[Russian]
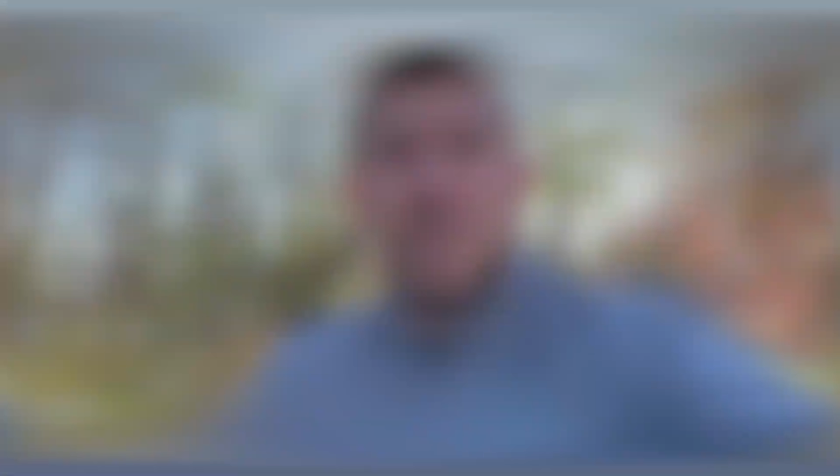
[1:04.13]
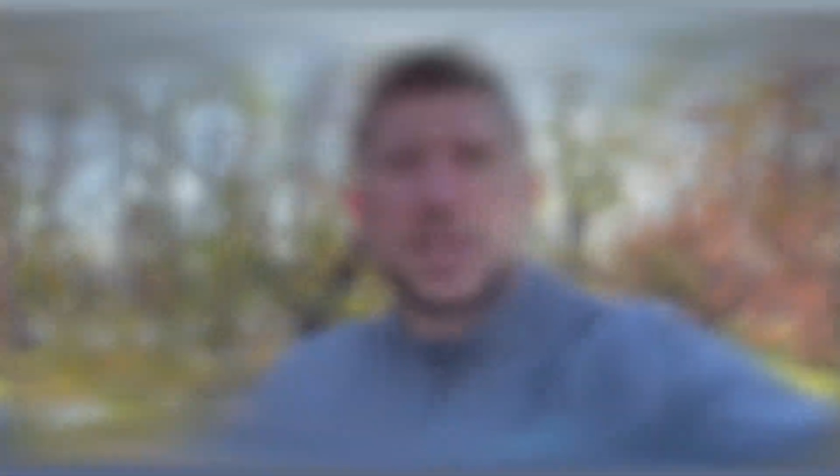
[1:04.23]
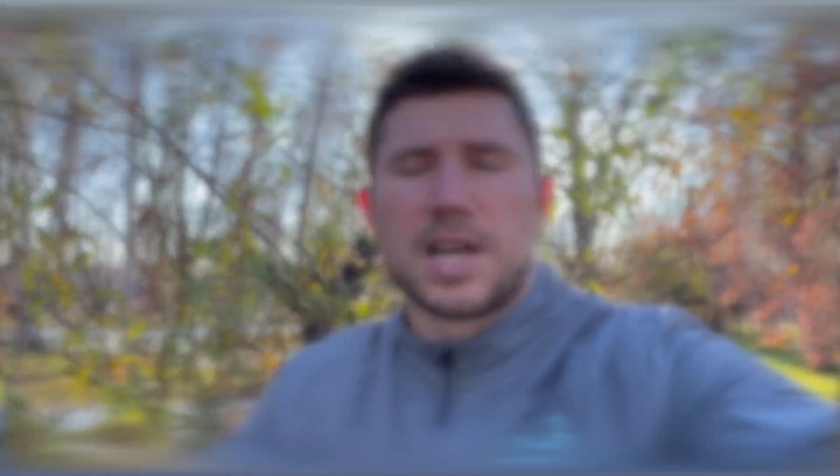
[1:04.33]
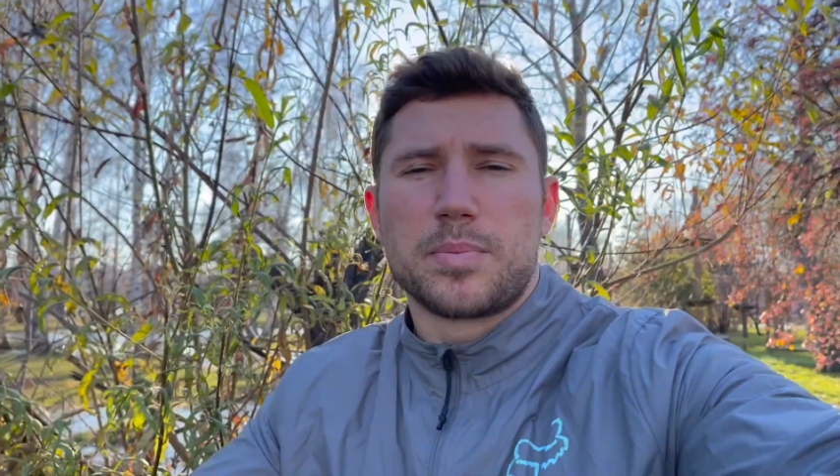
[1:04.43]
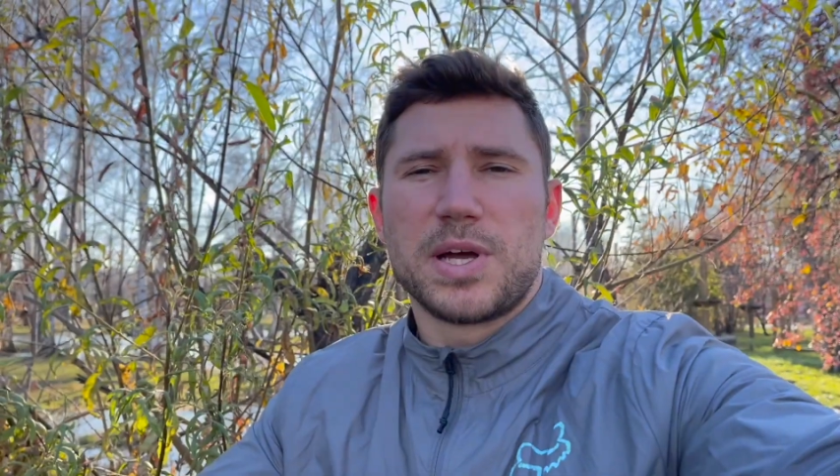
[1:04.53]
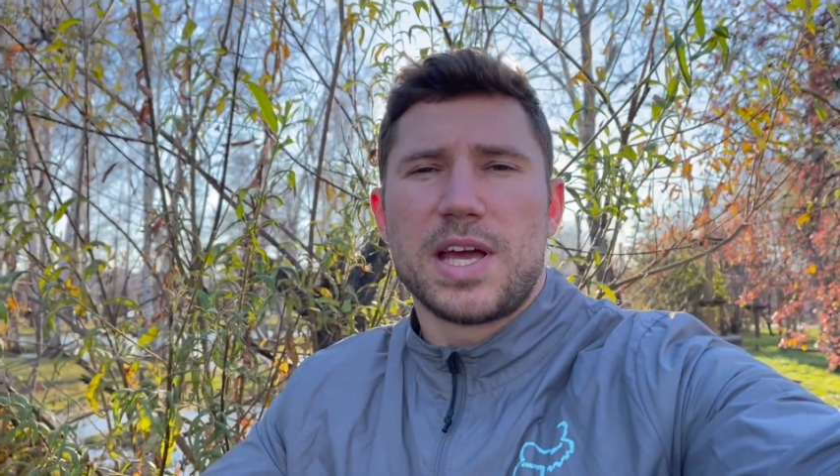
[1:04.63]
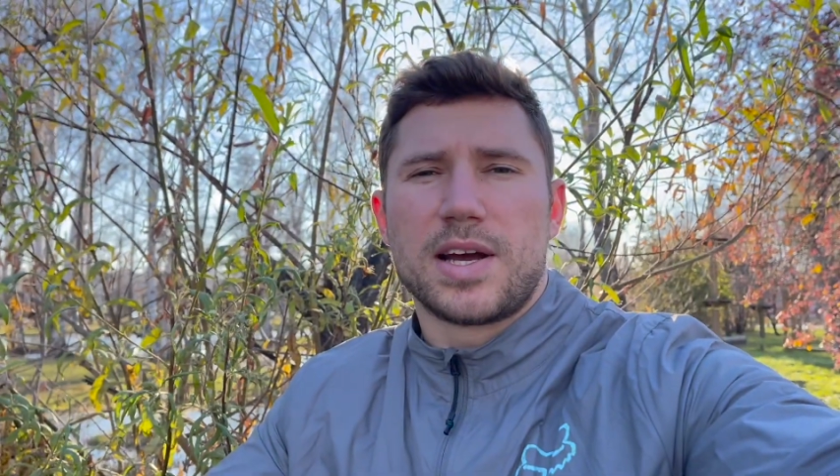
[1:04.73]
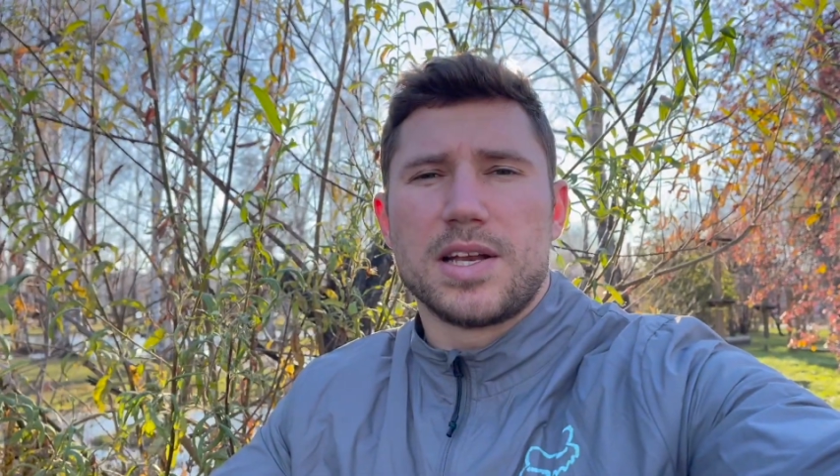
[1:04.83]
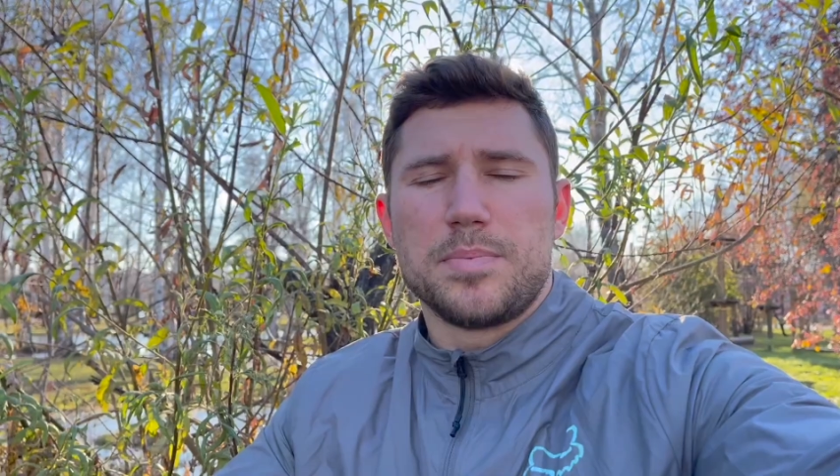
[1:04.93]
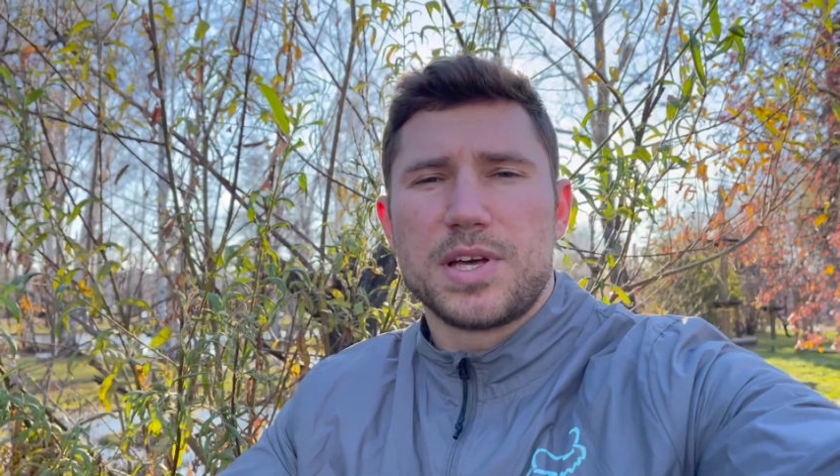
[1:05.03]
Итак,
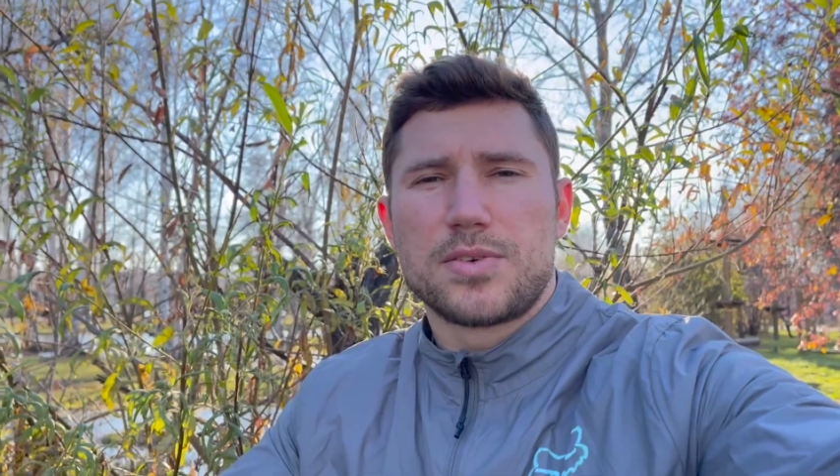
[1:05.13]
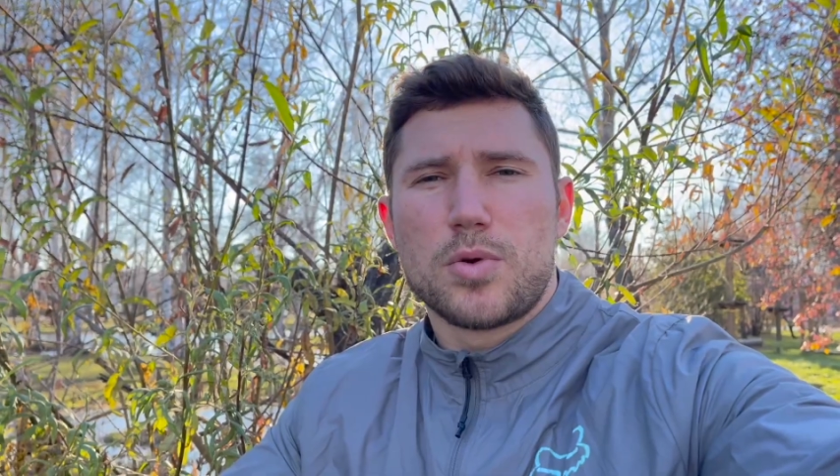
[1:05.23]
поехали. Первое